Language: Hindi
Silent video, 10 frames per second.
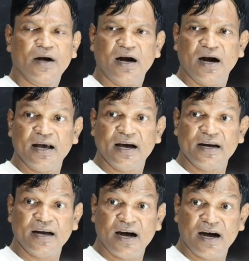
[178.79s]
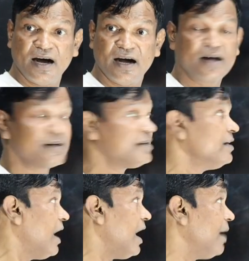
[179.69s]
हाँ या ना
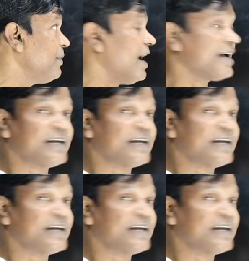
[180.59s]
अब यहाँ